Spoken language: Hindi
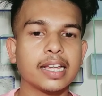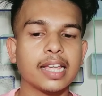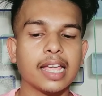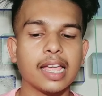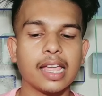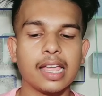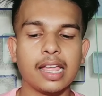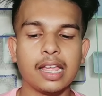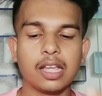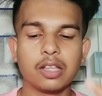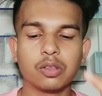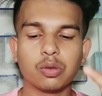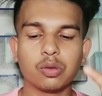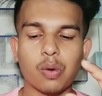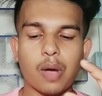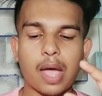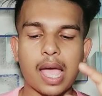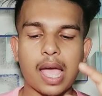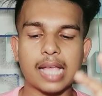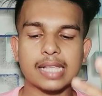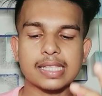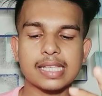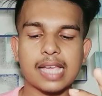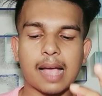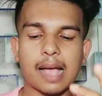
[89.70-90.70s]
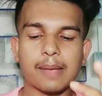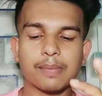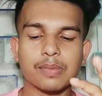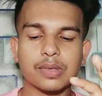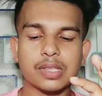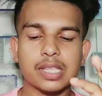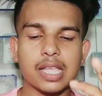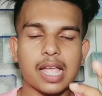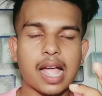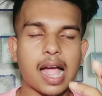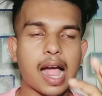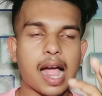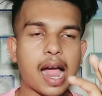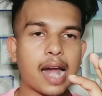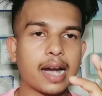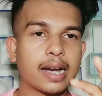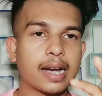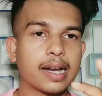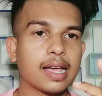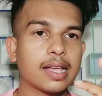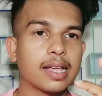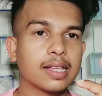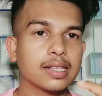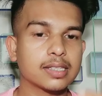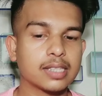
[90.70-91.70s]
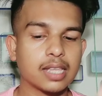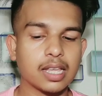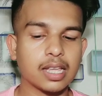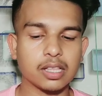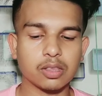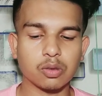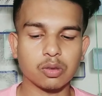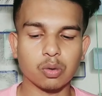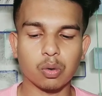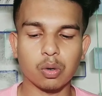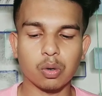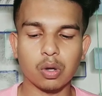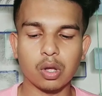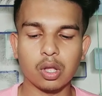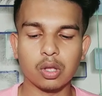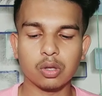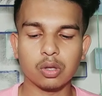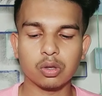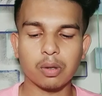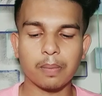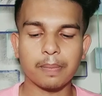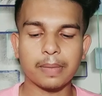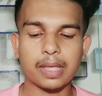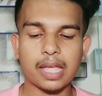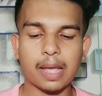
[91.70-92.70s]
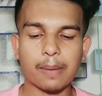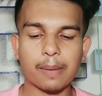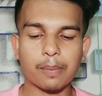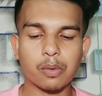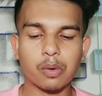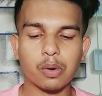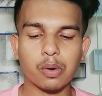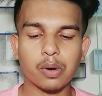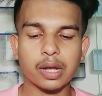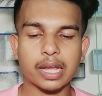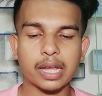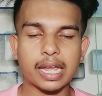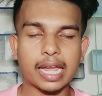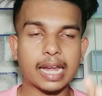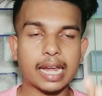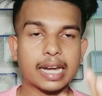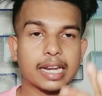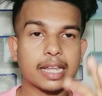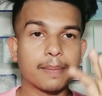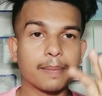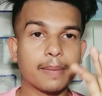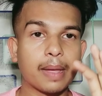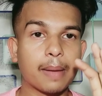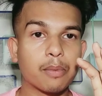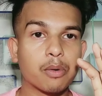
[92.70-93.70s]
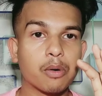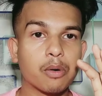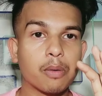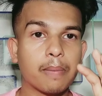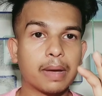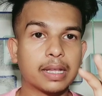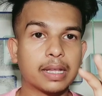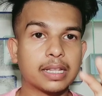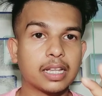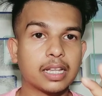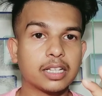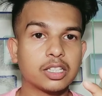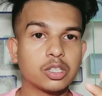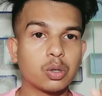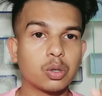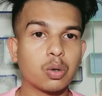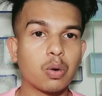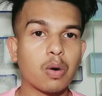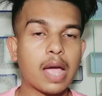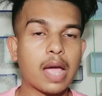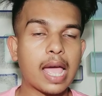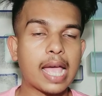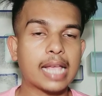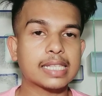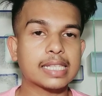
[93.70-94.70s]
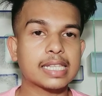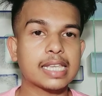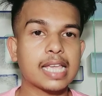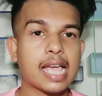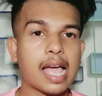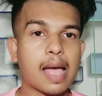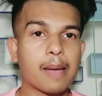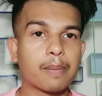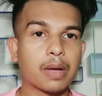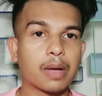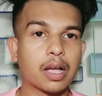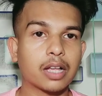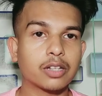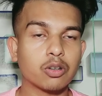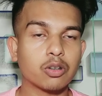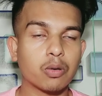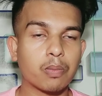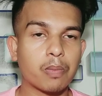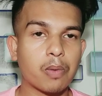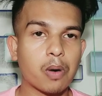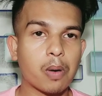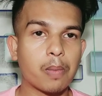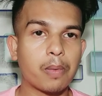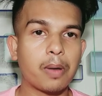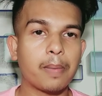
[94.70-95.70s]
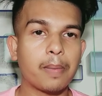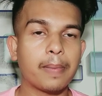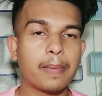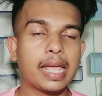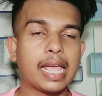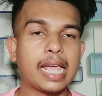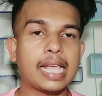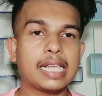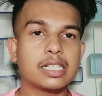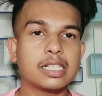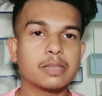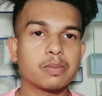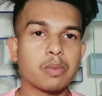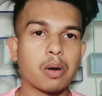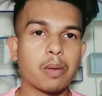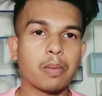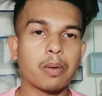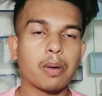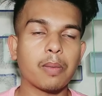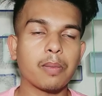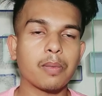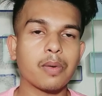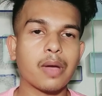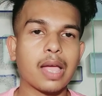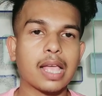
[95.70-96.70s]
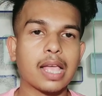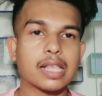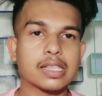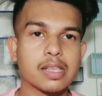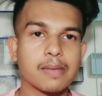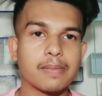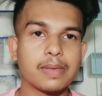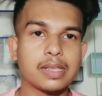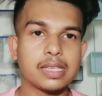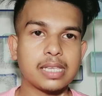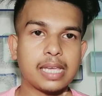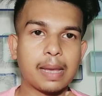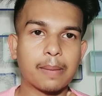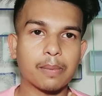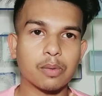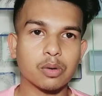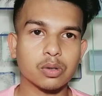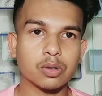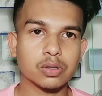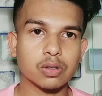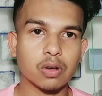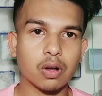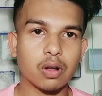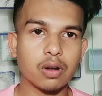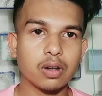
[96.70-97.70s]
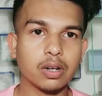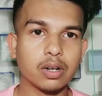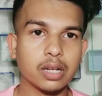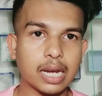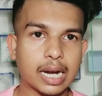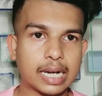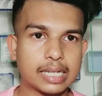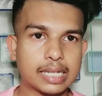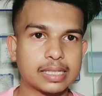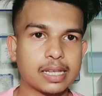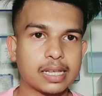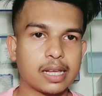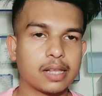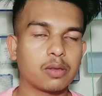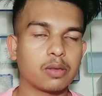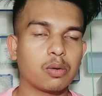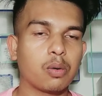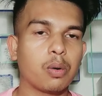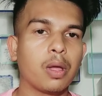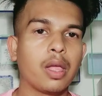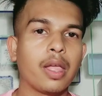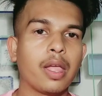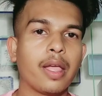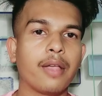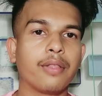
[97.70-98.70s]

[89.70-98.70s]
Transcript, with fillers: है तो ऐसे आप जैसे हटा सकते हो तो मैं आपको कैर के मैं आपको बता चुका हूँ ऐसे आपका जो प्रॉब्लम है इस प्रॉब्लम को ऐसे भी आपको सॉल्व कर सकते हो